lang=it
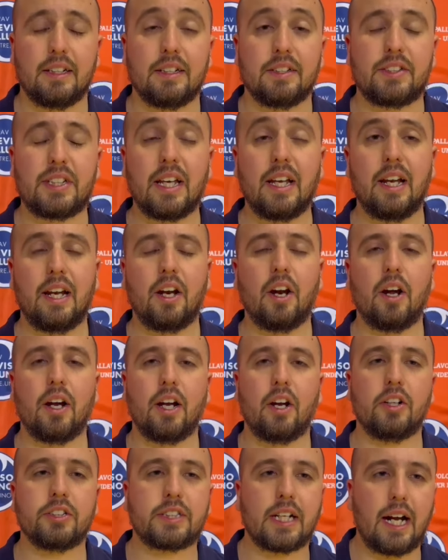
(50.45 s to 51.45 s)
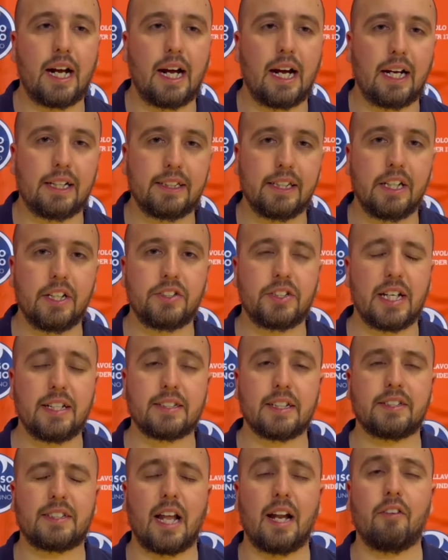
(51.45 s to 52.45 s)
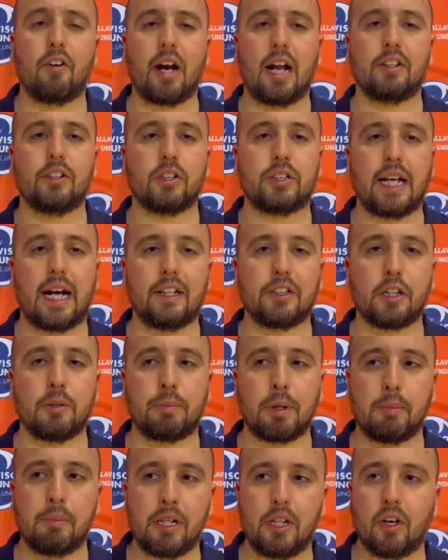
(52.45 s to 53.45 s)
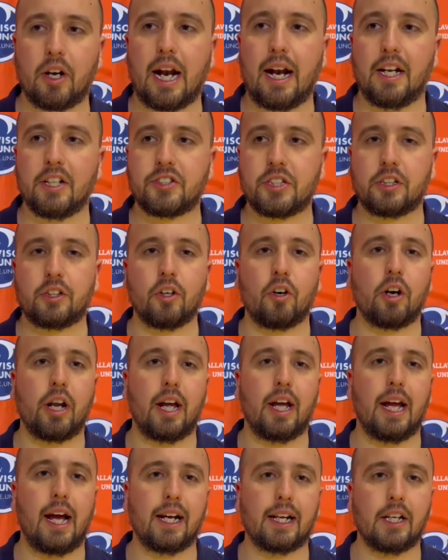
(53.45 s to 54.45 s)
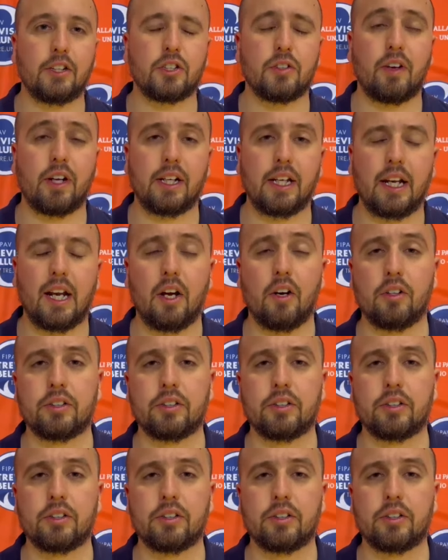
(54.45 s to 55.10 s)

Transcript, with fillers: Sì, no, la nostra dirigenza sta lavorando tanto per migliorare il settore anche giovanile,